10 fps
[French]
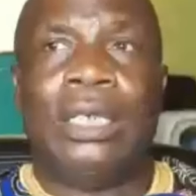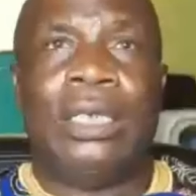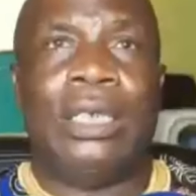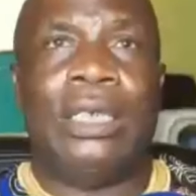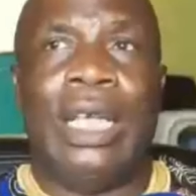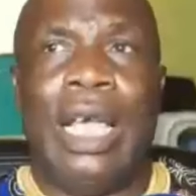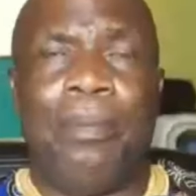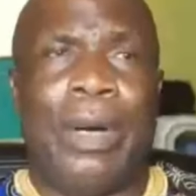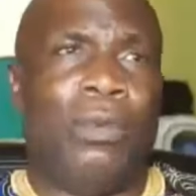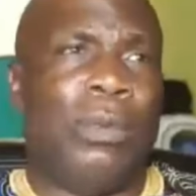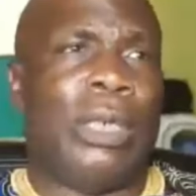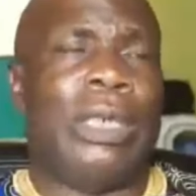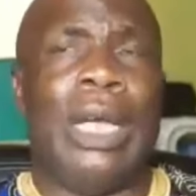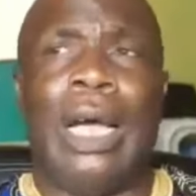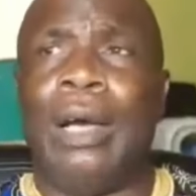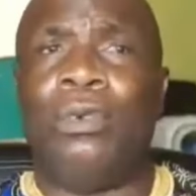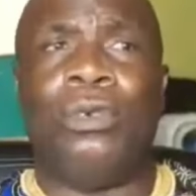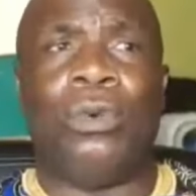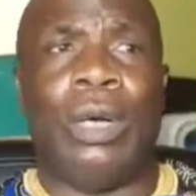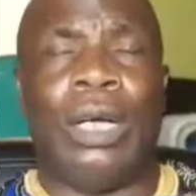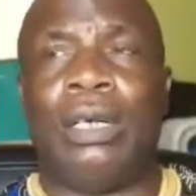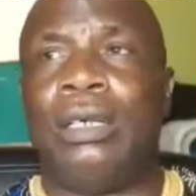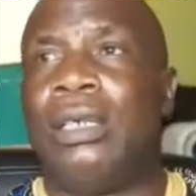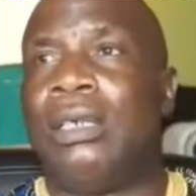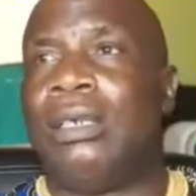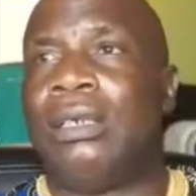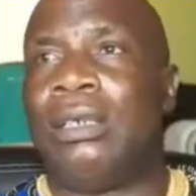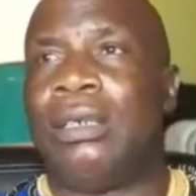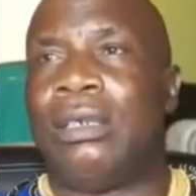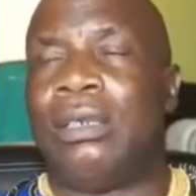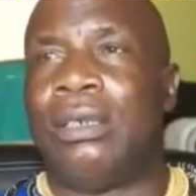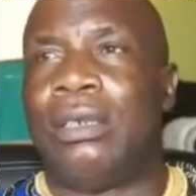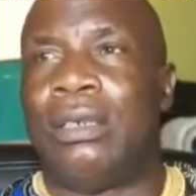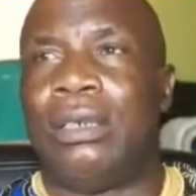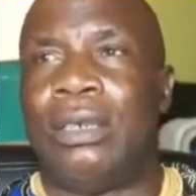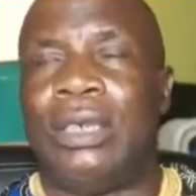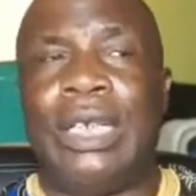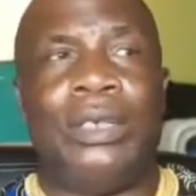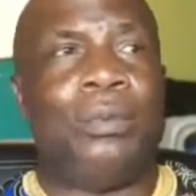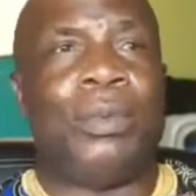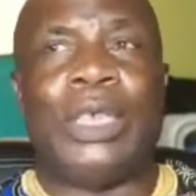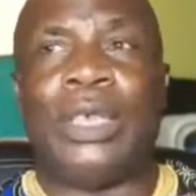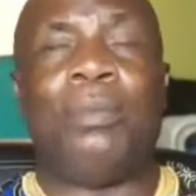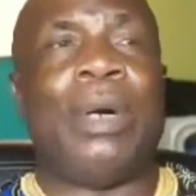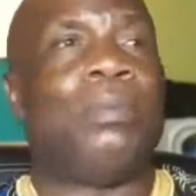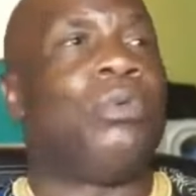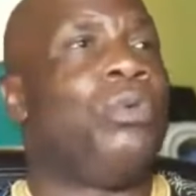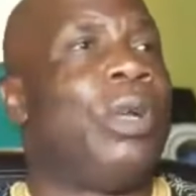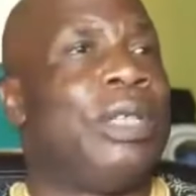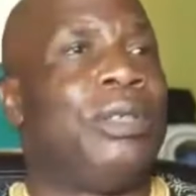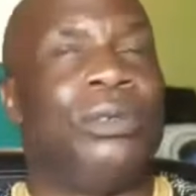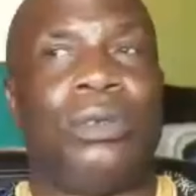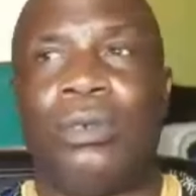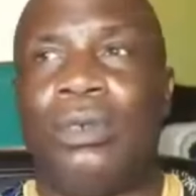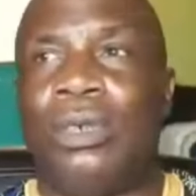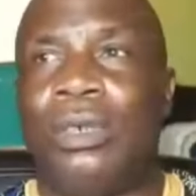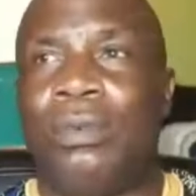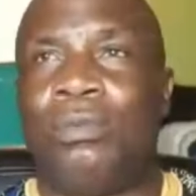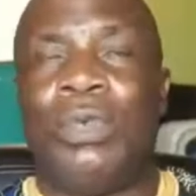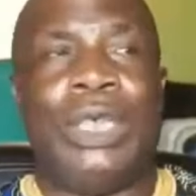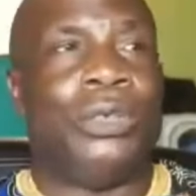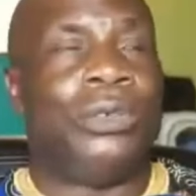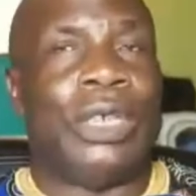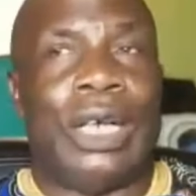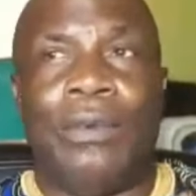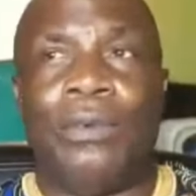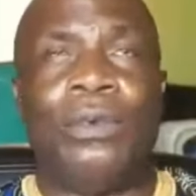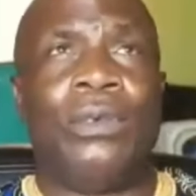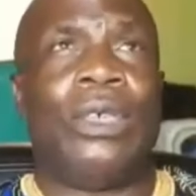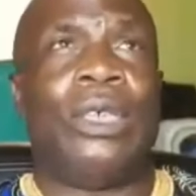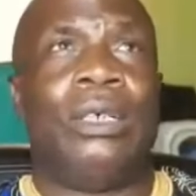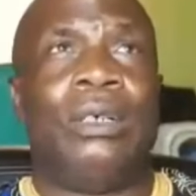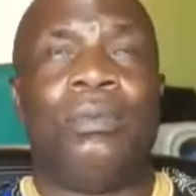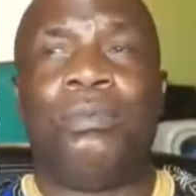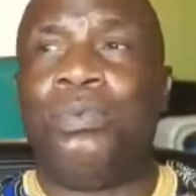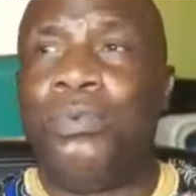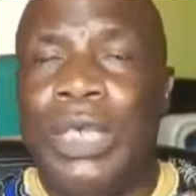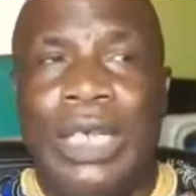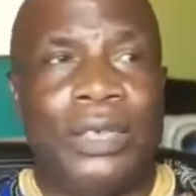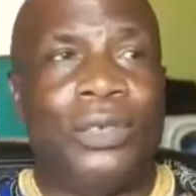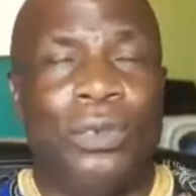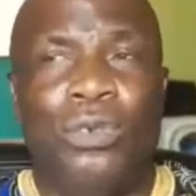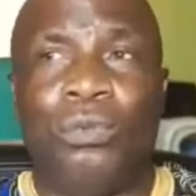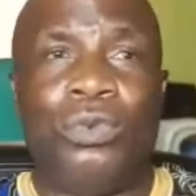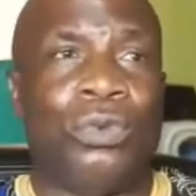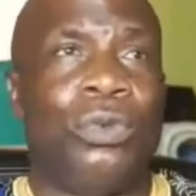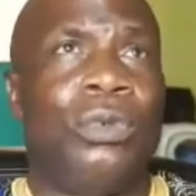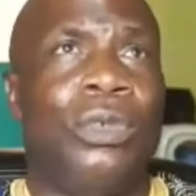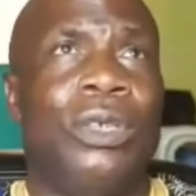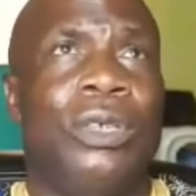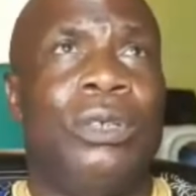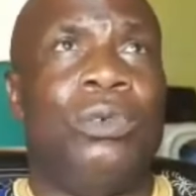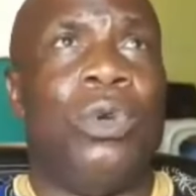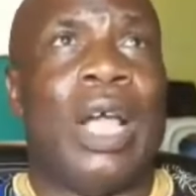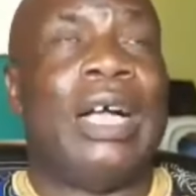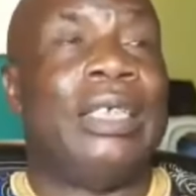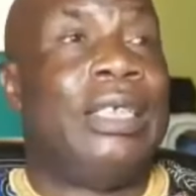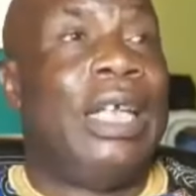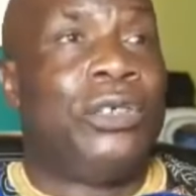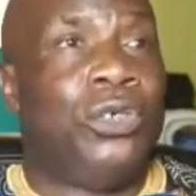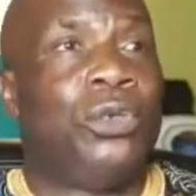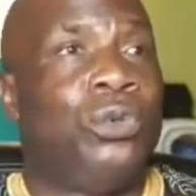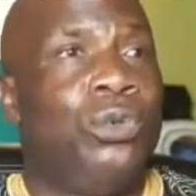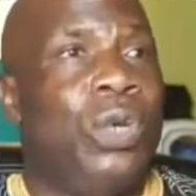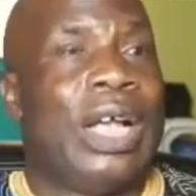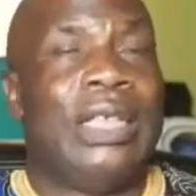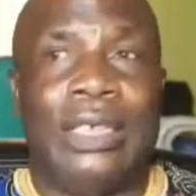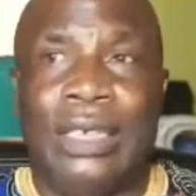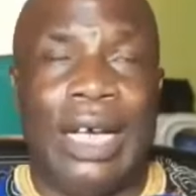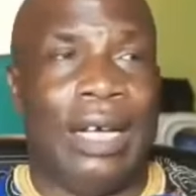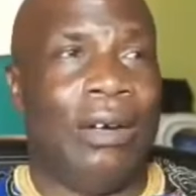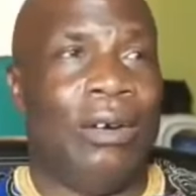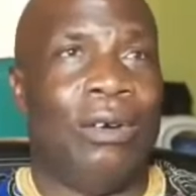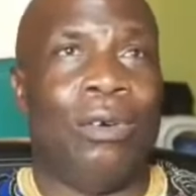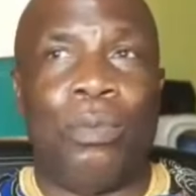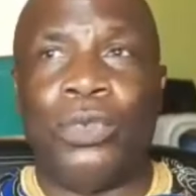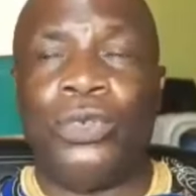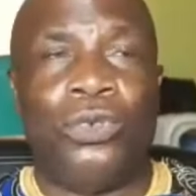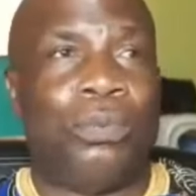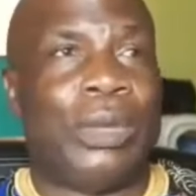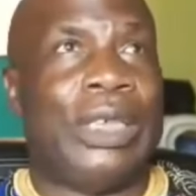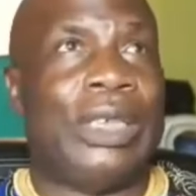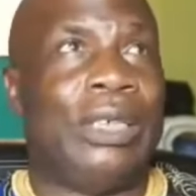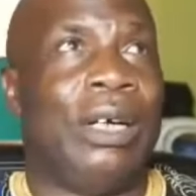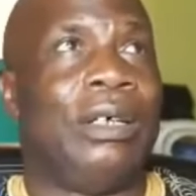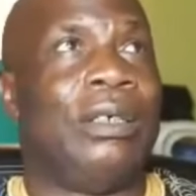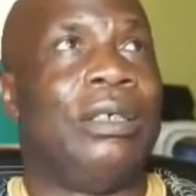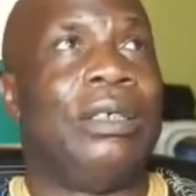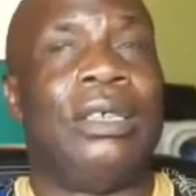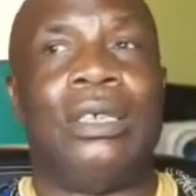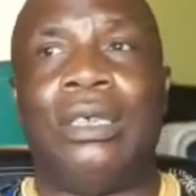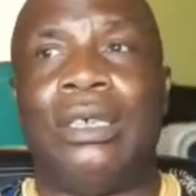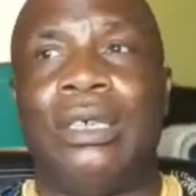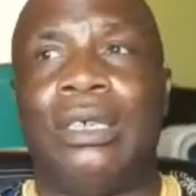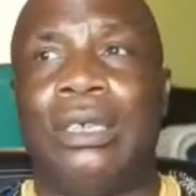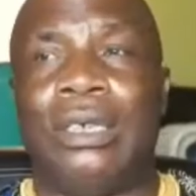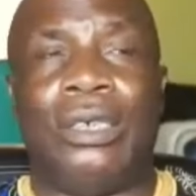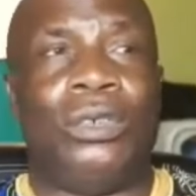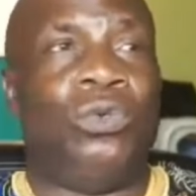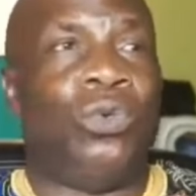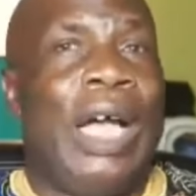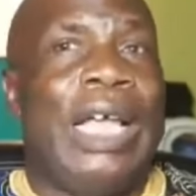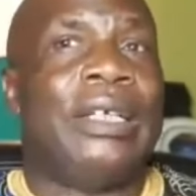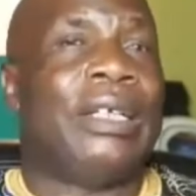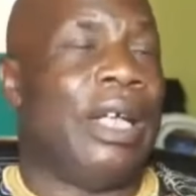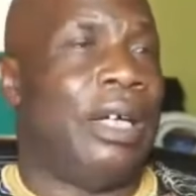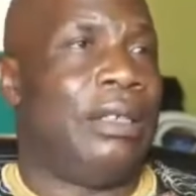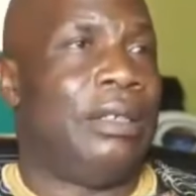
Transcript: Si un parlementaire a le droit euh, d'être présent par procuration pour les autres travaux, pour l'élection du bureau, le candidat, surtout le candidat au poste de président, euh, doit être là.